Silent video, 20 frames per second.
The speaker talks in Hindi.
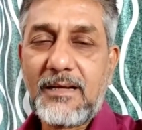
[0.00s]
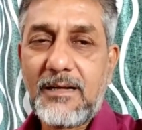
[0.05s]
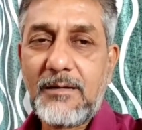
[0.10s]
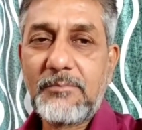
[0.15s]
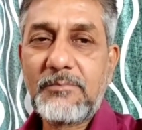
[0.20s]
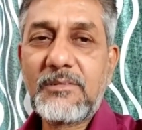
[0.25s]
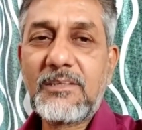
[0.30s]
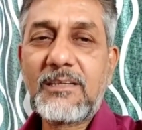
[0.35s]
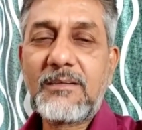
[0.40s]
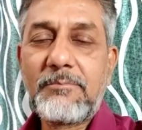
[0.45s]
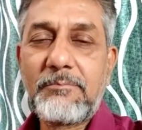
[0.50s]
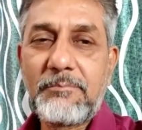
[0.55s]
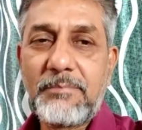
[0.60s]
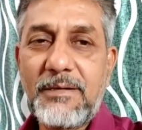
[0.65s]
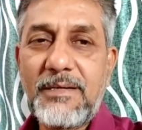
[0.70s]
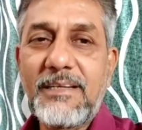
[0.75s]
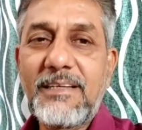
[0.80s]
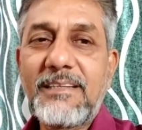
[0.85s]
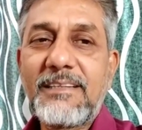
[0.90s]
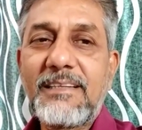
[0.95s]
अब तक
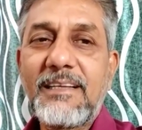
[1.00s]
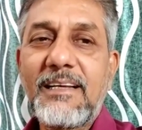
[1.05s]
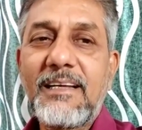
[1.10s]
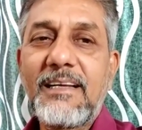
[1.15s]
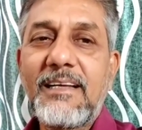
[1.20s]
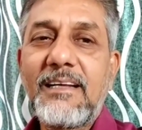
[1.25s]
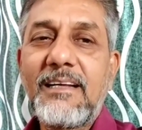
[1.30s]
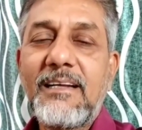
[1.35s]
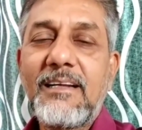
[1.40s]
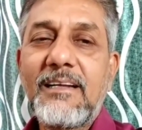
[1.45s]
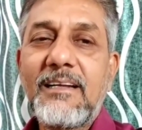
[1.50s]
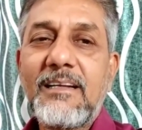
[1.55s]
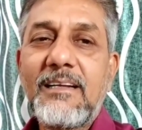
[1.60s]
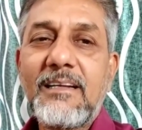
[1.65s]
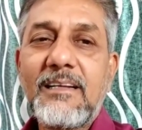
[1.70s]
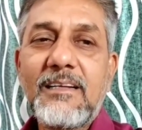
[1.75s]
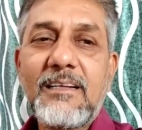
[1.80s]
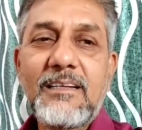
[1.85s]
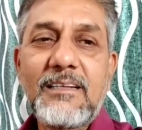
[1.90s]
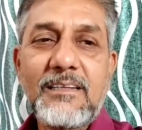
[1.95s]
पीड़ित हैं
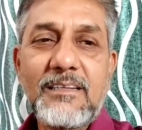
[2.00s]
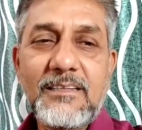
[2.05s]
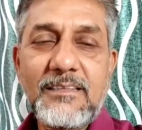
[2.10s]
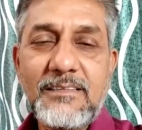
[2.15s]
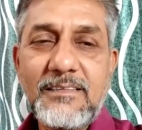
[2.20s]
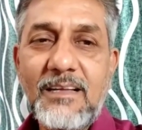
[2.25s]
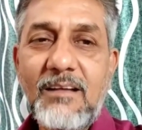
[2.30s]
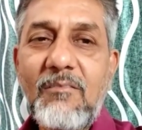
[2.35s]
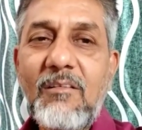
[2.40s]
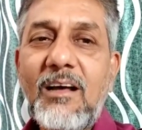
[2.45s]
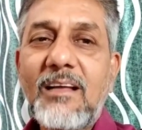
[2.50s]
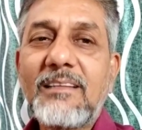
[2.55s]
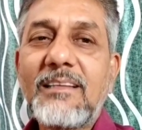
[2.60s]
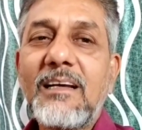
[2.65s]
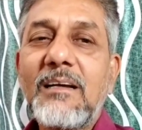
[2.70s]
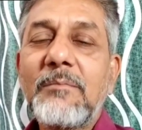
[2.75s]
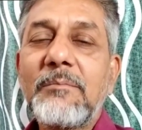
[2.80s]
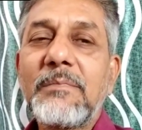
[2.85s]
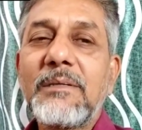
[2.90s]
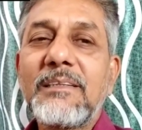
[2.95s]

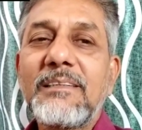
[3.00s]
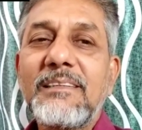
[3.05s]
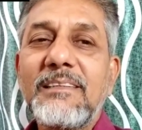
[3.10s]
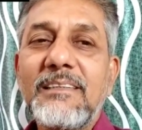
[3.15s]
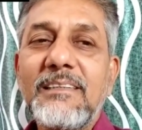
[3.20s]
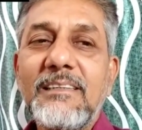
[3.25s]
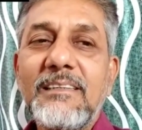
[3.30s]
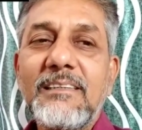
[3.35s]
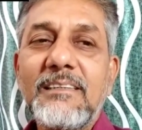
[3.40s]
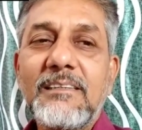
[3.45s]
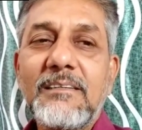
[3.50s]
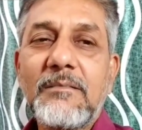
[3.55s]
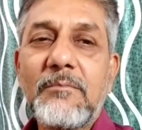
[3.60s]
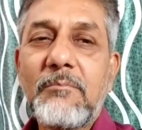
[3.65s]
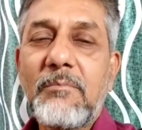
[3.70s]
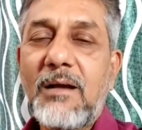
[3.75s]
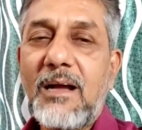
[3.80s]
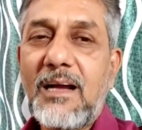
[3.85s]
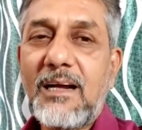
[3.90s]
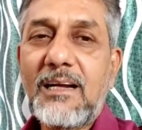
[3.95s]
नवादा में तीन
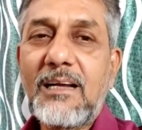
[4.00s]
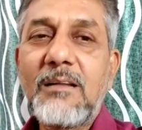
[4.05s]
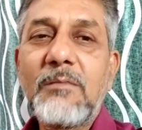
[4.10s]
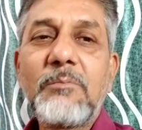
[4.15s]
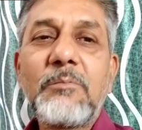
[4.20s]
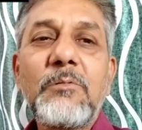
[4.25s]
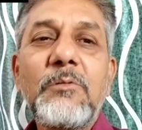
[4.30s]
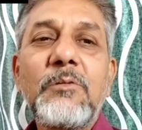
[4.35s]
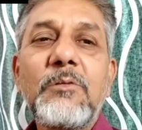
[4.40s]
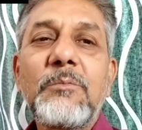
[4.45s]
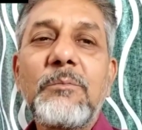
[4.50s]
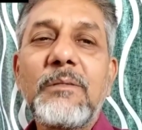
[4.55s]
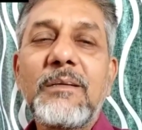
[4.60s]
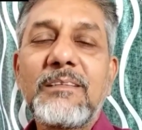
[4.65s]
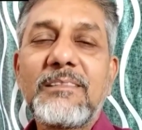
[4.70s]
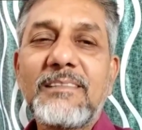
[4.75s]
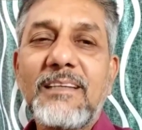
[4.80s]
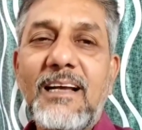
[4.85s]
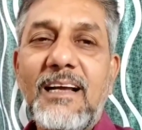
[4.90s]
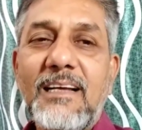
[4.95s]
भागलपुर में
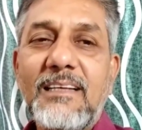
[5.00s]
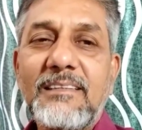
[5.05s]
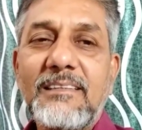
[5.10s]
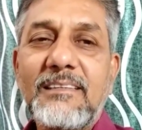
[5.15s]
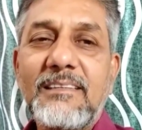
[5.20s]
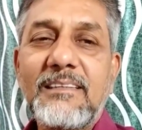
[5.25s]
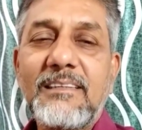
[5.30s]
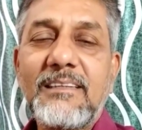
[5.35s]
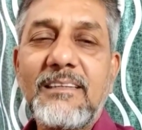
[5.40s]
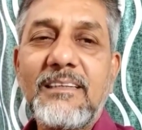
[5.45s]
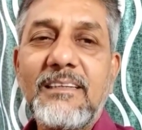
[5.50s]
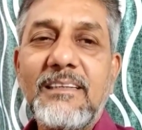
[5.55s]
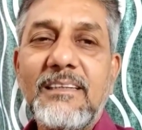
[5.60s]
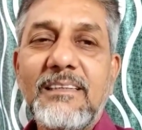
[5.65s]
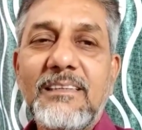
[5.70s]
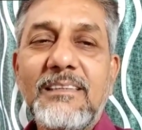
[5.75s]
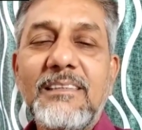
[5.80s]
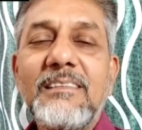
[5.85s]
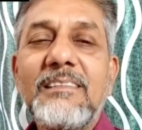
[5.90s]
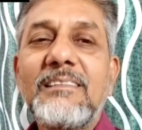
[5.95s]
सात
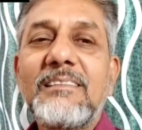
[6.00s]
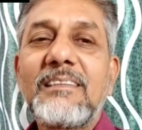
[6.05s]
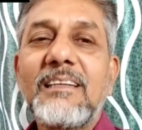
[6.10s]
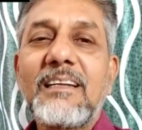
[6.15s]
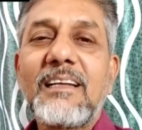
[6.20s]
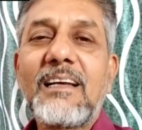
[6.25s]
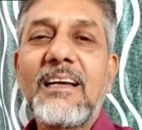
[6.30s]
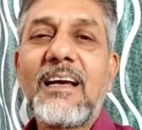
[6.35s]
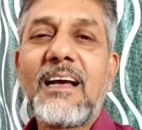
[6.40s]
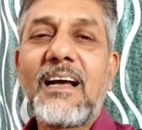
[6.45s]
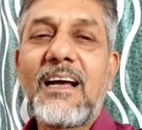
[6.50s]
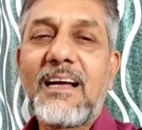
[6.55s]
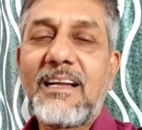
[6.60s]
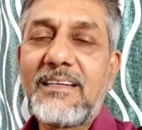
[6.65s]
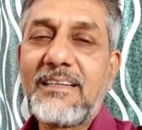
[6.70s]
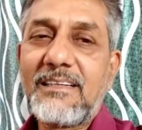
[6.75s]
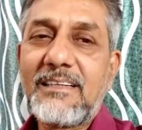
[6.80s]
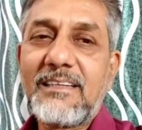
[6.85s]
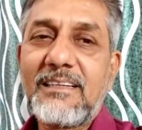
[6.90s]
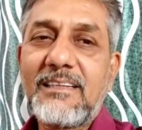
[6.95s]
इस तरह
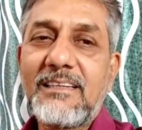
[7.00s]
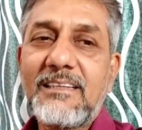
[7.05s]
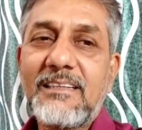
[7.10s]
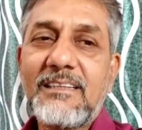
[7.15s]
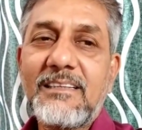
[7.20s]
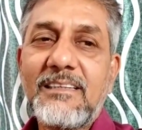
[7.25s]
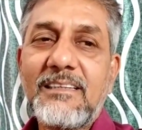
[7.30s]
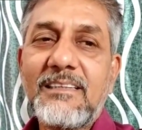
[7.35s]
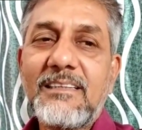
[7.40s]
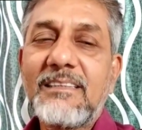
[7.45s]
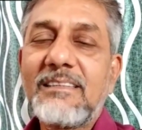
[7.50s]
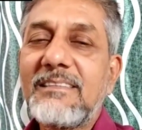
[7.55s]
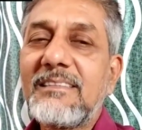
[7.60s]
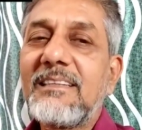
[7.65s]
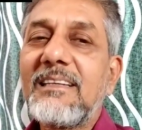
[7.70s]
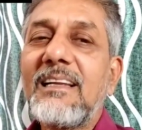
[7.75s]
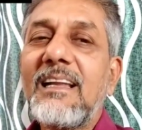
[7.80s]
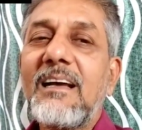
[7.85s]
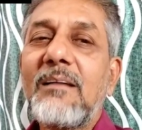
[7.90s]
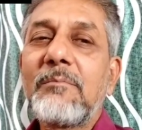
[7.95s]
अन्य
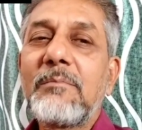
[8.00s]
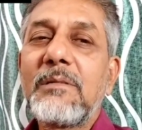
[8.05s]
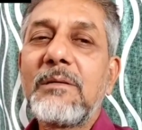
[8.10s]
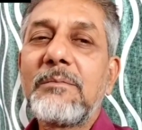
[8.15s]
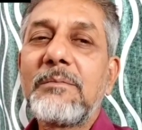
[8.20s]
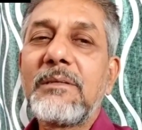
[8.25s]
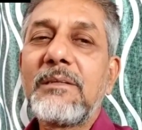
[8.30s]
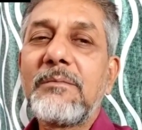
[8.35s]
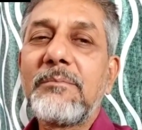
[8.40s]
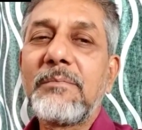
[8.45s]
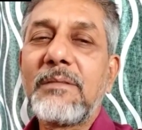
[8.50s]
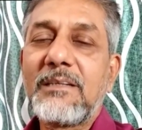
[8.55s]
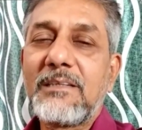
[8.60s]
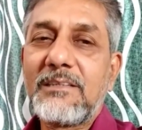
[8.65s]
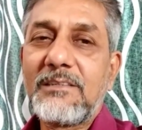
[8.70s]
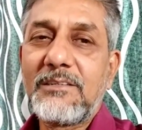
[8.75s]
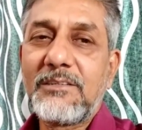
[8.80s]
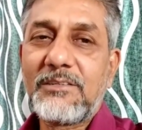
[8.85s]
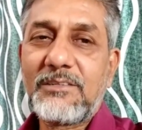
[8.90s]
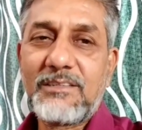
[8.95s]
जिला में भी
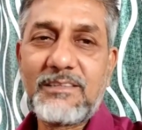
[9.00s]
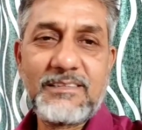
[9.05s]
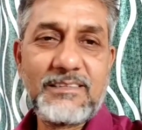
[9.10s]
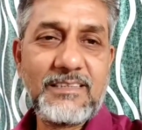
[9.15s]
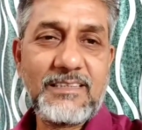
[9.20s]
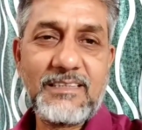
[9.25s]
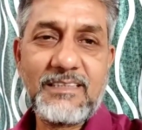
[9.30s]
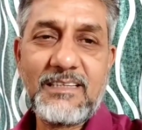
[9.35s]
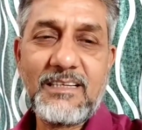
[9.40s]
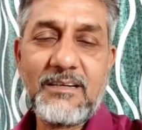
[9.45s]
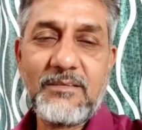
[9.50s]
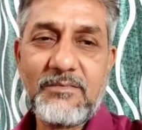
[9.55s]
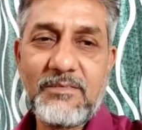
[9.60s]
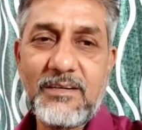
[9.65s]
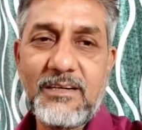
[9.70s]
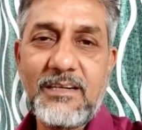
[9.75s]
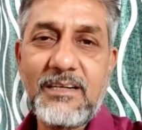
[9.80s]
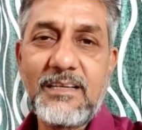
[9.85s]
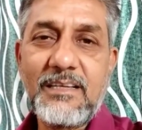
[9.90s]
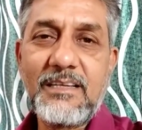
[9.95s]
मरीजों की संख्या
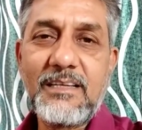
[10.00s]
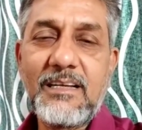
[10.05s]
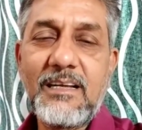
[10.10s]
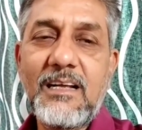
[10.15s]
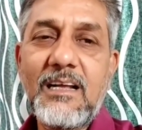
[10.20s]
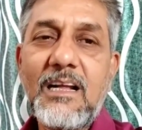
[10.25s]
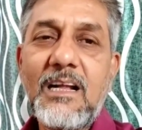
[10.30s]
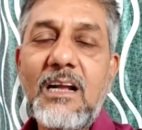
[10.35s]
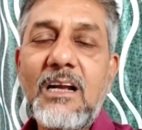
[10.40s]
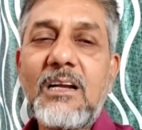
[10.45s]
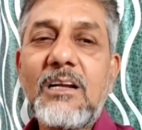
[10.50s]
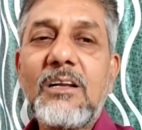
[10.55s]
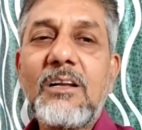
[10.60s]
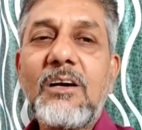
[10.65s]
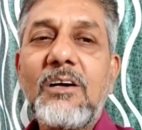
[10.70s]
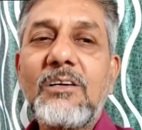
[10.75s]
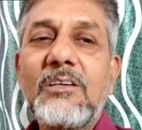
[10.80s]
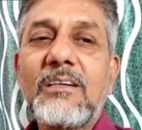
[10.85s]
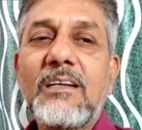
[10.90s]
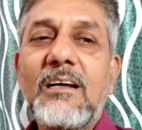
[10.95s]
बढ़ रही है
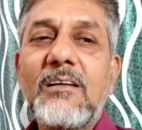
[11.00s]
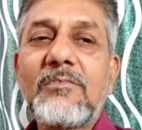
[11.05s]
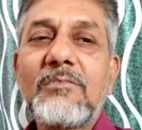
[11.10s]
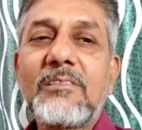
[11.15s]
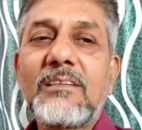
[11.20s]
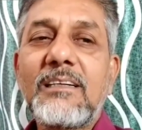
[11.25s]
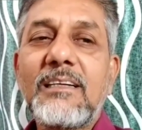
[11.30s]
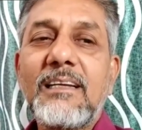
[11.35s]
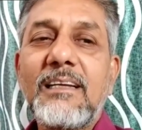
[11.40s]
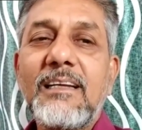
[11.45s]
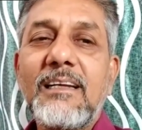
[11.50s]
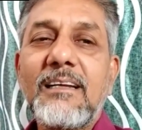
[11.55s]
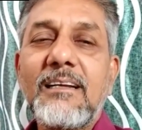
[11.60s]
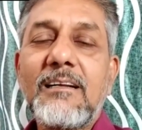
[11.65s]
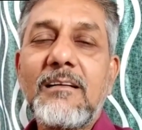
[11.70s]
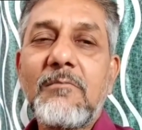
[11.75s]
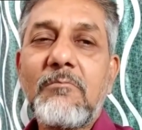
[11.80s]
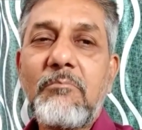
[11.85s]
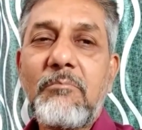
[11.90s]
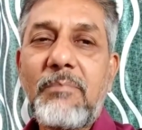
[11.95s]
लॉकडाउन के
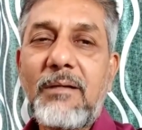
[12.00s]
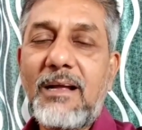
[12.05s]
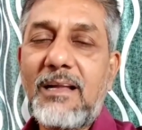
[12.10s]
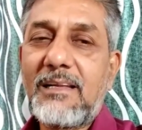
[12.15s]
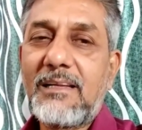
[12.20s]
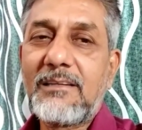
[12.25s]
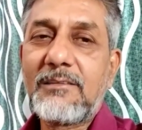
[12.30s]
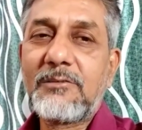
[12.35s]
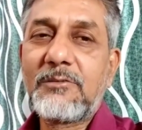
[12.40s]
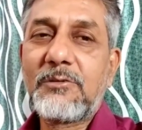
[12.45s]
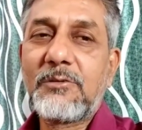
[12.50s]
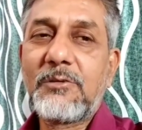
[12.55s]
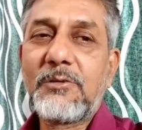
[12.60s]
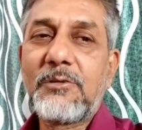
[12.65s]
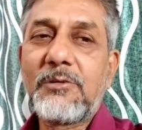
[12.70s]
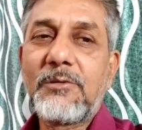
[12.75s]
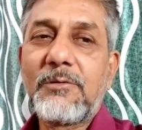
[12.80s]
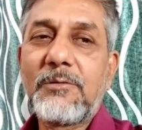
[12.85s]
पालन को